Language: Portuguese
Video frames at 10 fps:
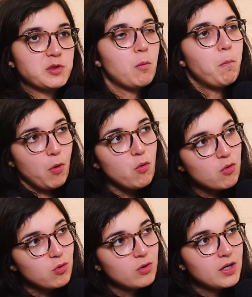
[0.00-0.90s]
usam
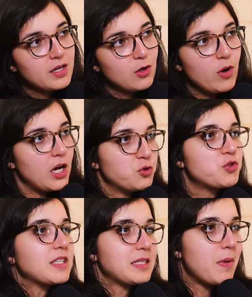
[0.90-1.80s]
pouco, o
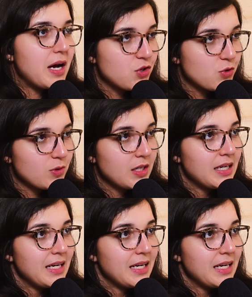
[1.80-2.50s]
reajuste vai ser baixo.